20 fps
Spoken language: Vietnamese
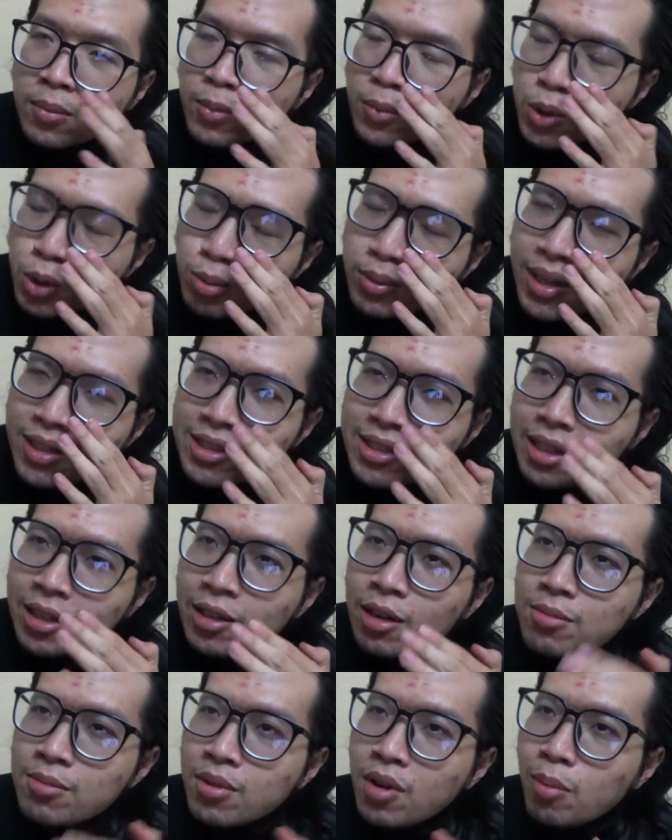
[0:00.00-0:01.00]
chúng ta sẽ
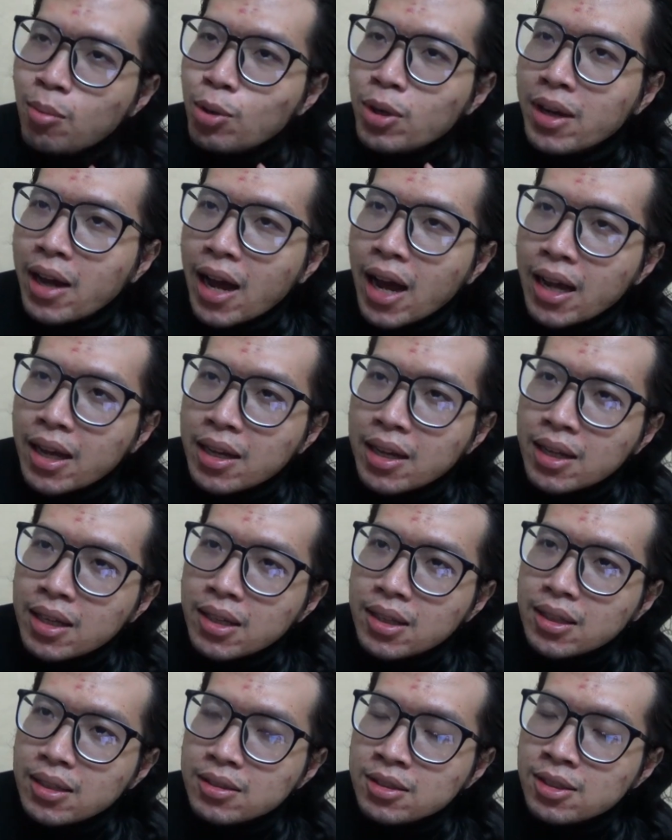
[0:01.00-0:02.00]
không có một cái
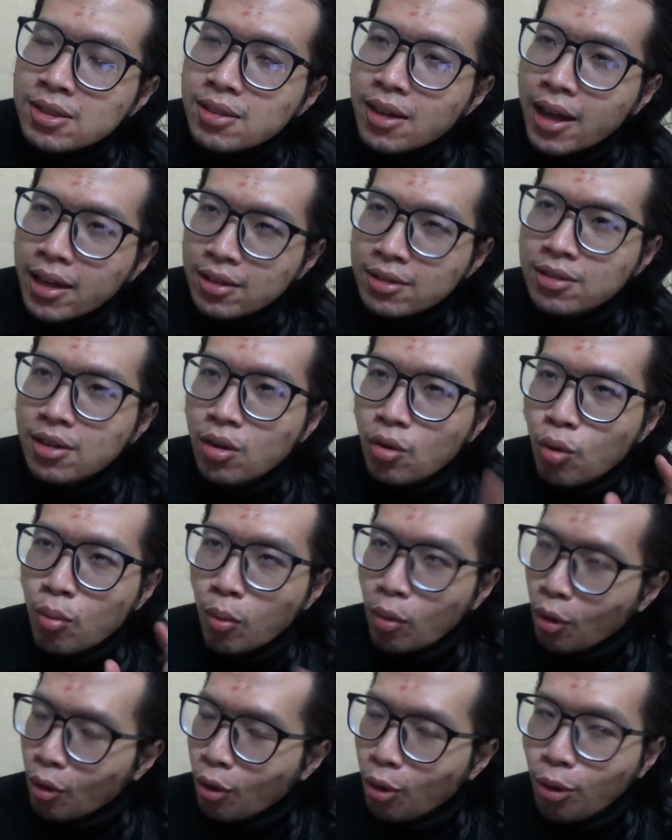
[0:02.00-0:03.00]
sự ảnh hưởng của
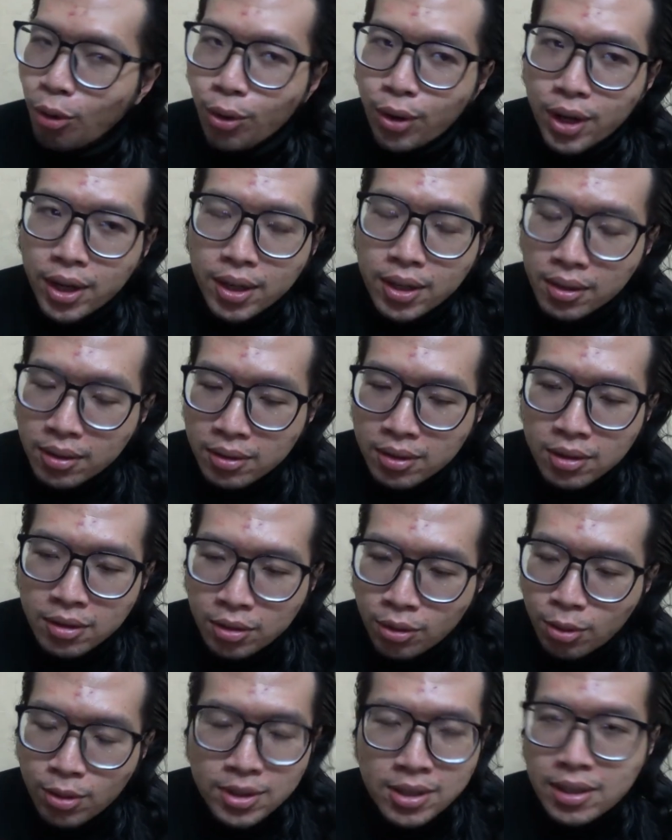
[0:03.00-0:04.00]
mồ hôi nước
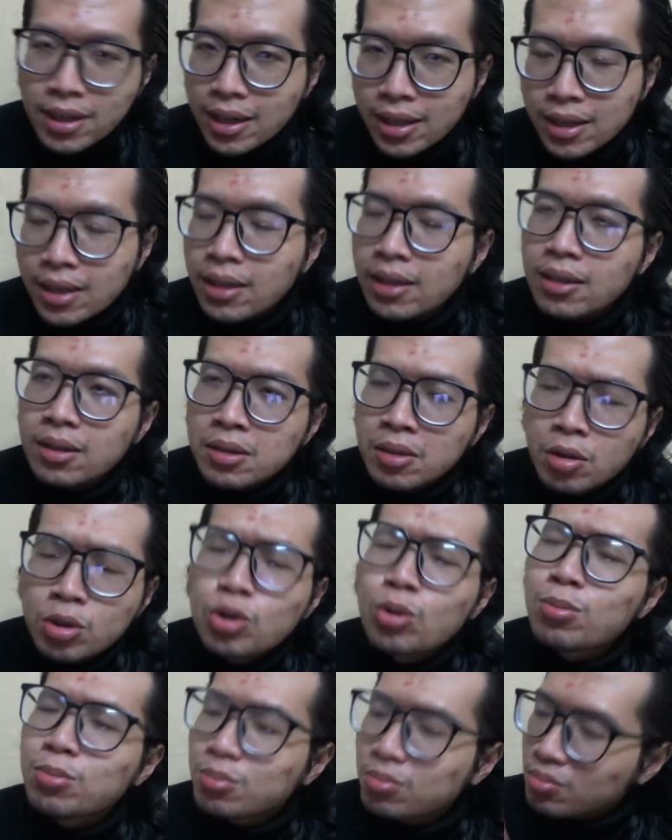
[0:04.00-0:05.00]
nôi gì đấy nói
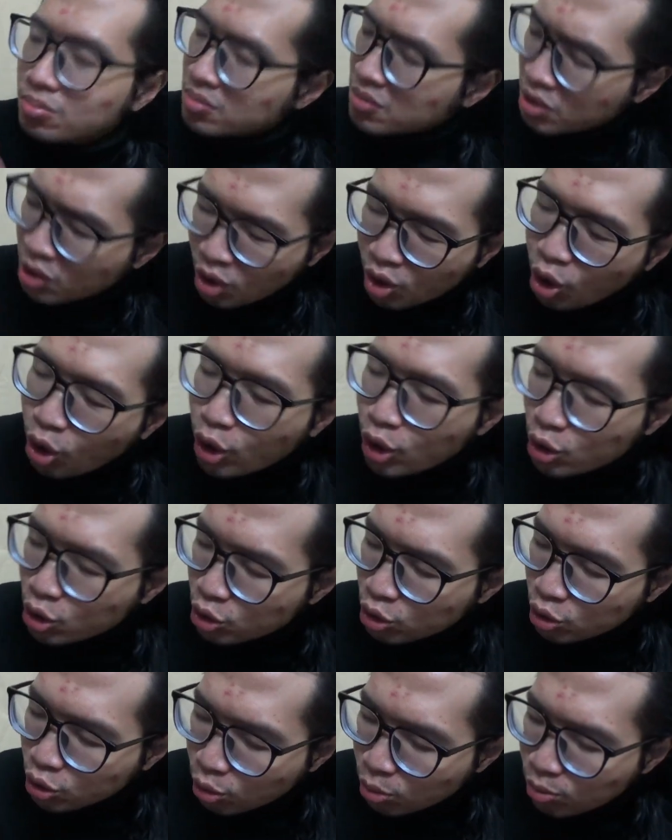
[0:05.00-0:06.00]
chung nói
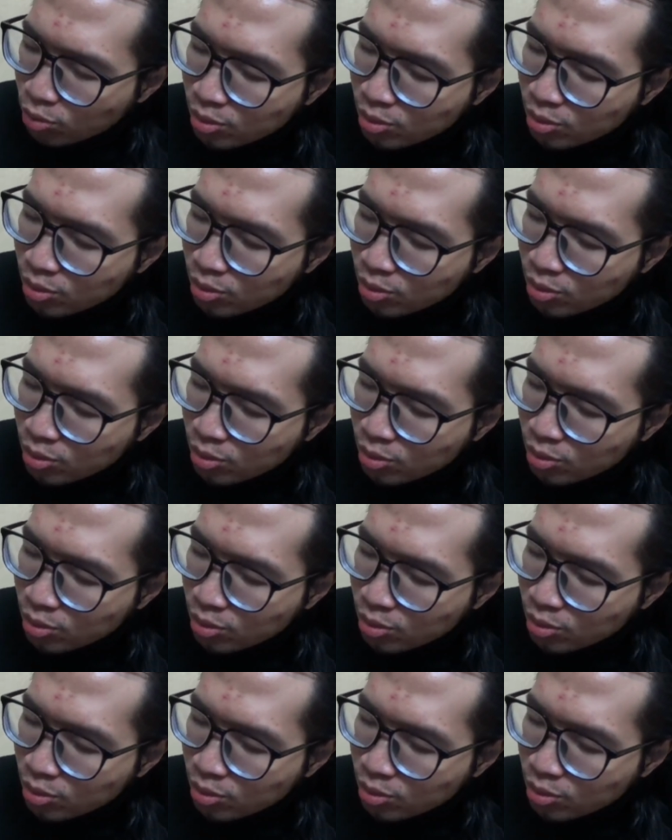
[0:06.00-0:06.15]
chung